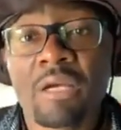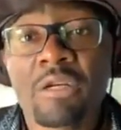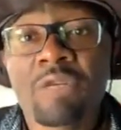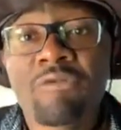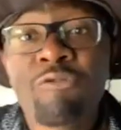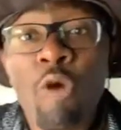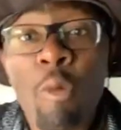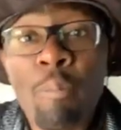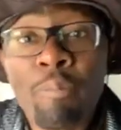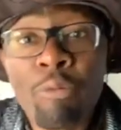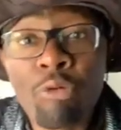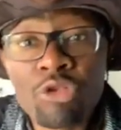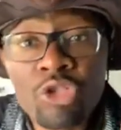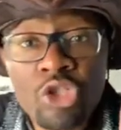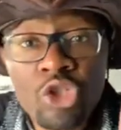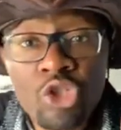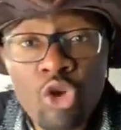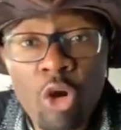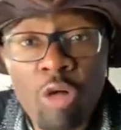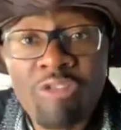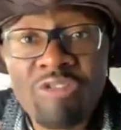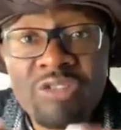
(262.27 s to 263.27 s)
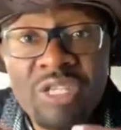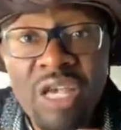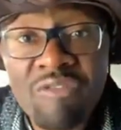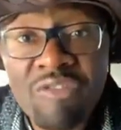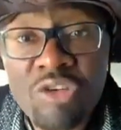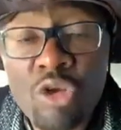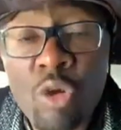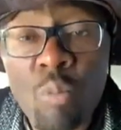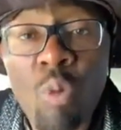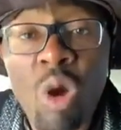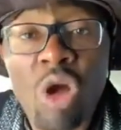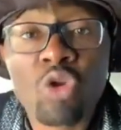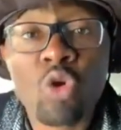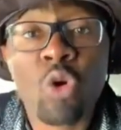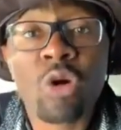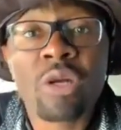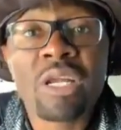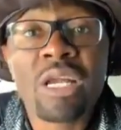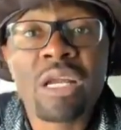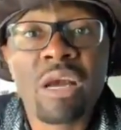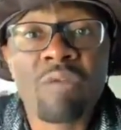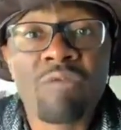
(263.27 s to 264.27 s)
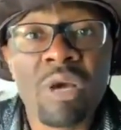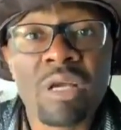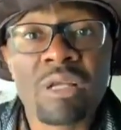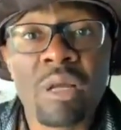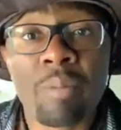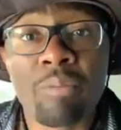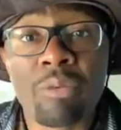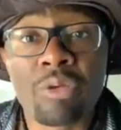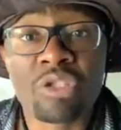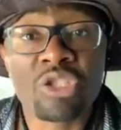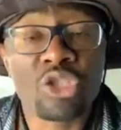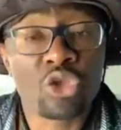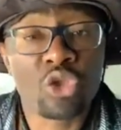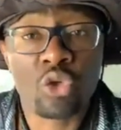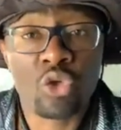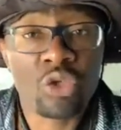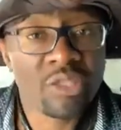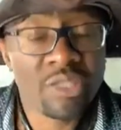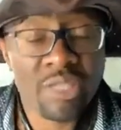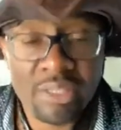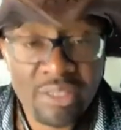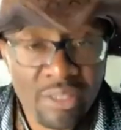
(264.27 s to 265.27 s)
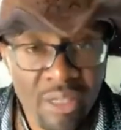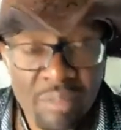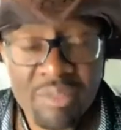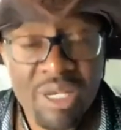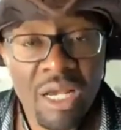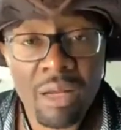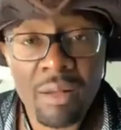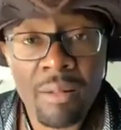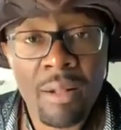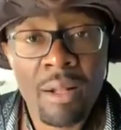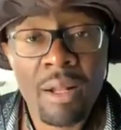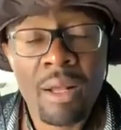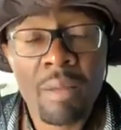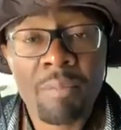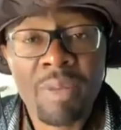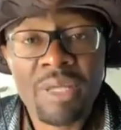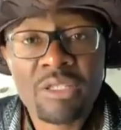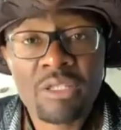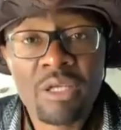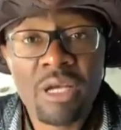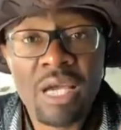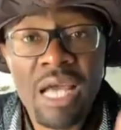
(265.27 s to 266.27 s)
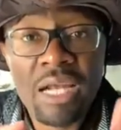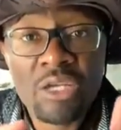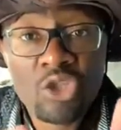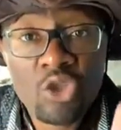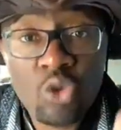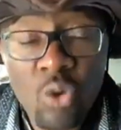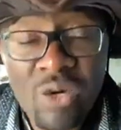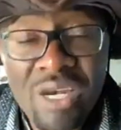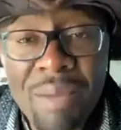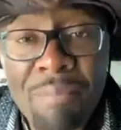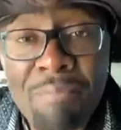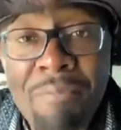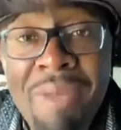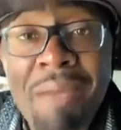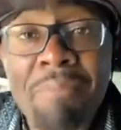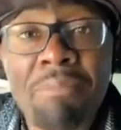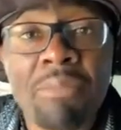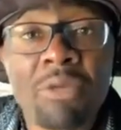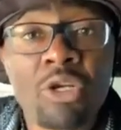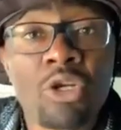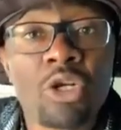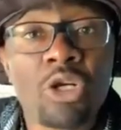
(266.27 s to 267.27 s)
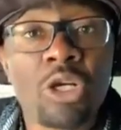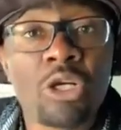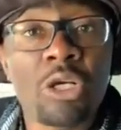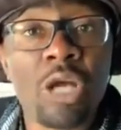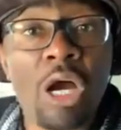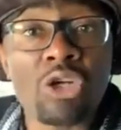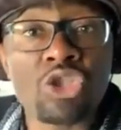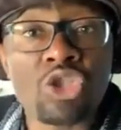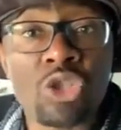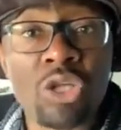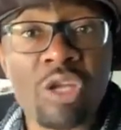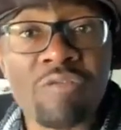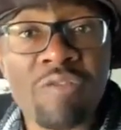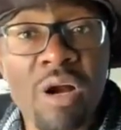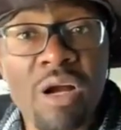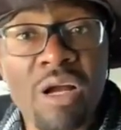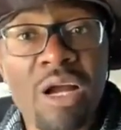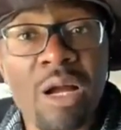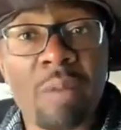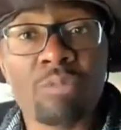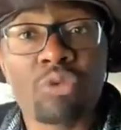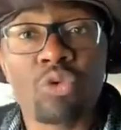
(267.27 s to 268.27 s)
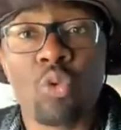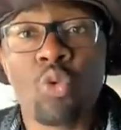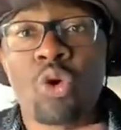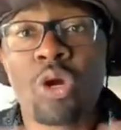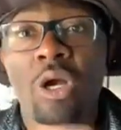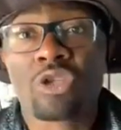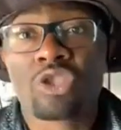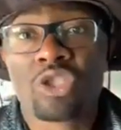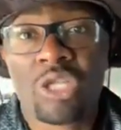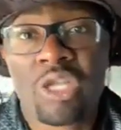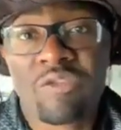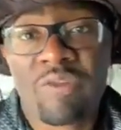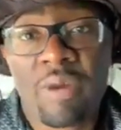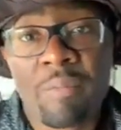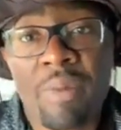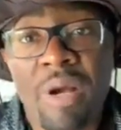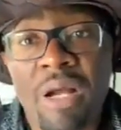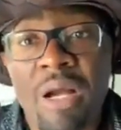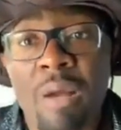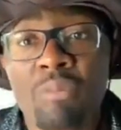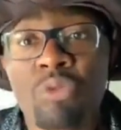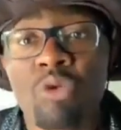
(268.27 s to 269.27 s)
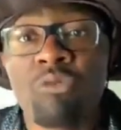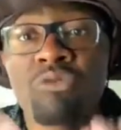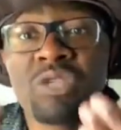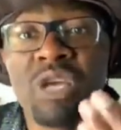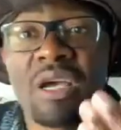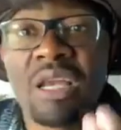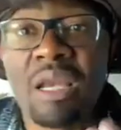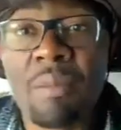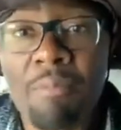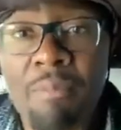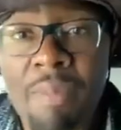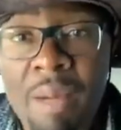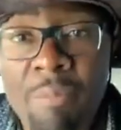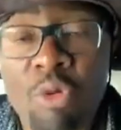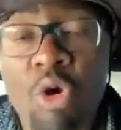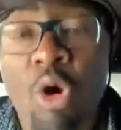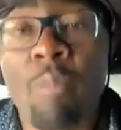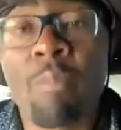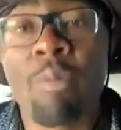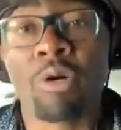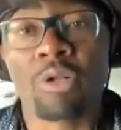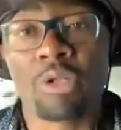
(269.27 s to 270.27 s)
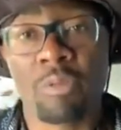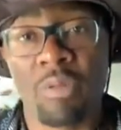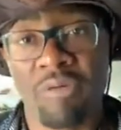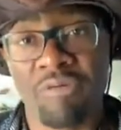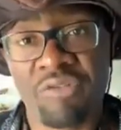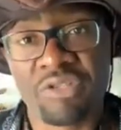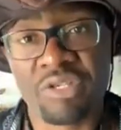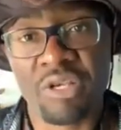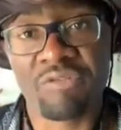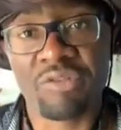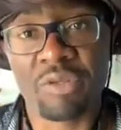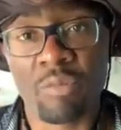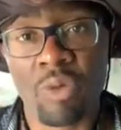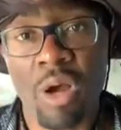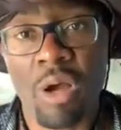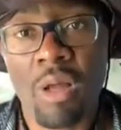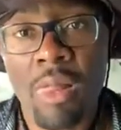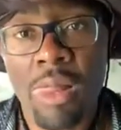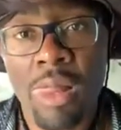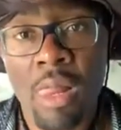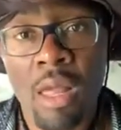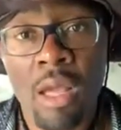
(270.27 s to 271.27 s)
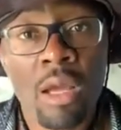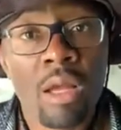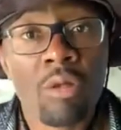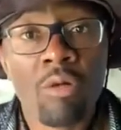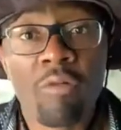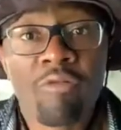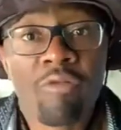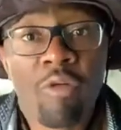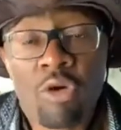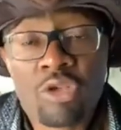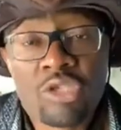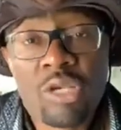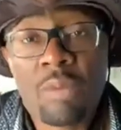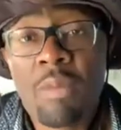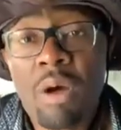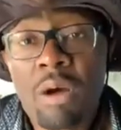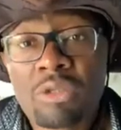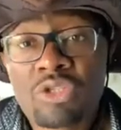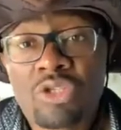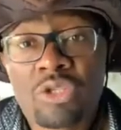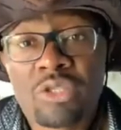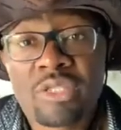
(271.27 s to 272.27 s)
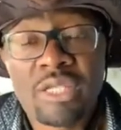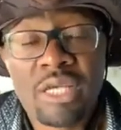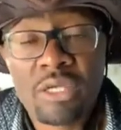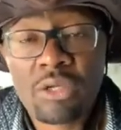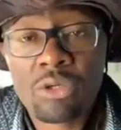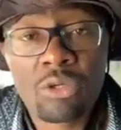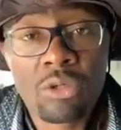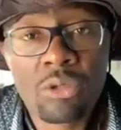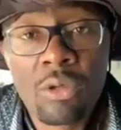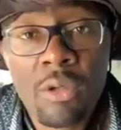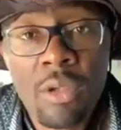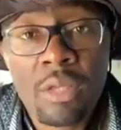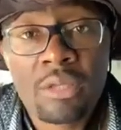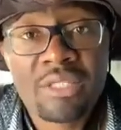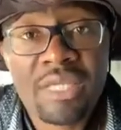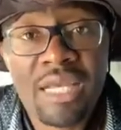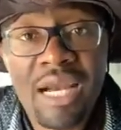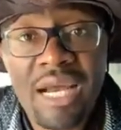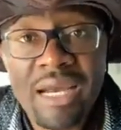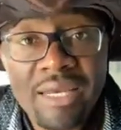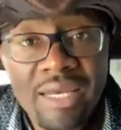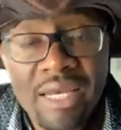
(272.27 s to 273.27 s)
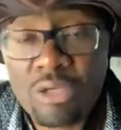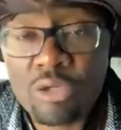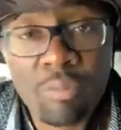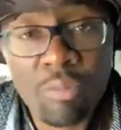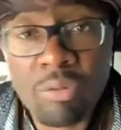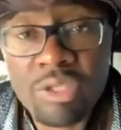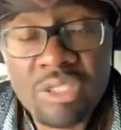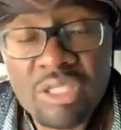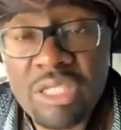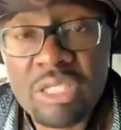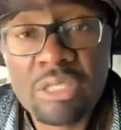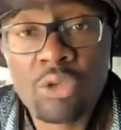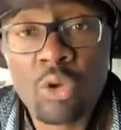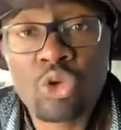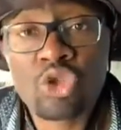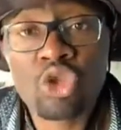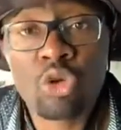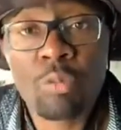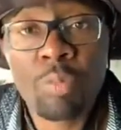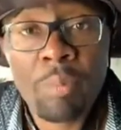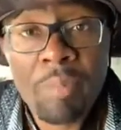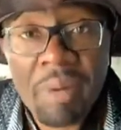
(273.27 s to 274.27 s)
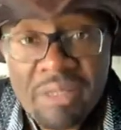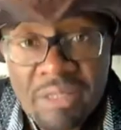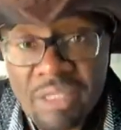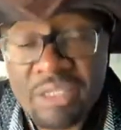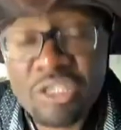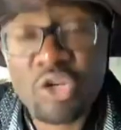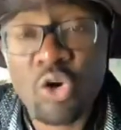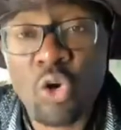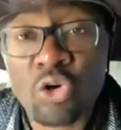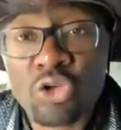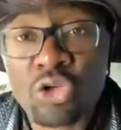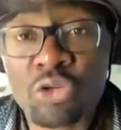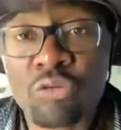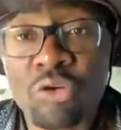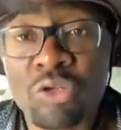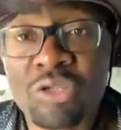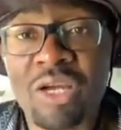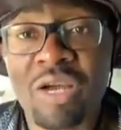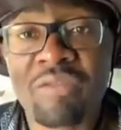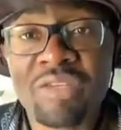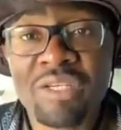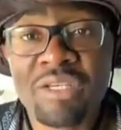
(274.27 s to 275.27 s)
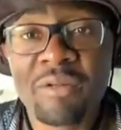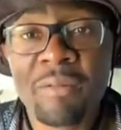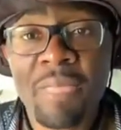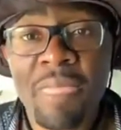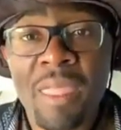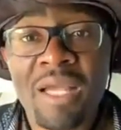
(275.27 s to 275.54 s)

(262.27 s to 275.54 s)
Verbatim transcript: Vos positions vis-à-vis de moi n'ont rien à voir avec la politique, je le sais très bien. Parce qu'elles sont les mêmes que quand je défends Kamto ou quand je ne défends pas Kamto. vous avez les mêmes comportements vis-à-vis de moi. Donc forcément, je sais que ça n'a rien de politique, donc je ne peux pas tenir compte de votre avis.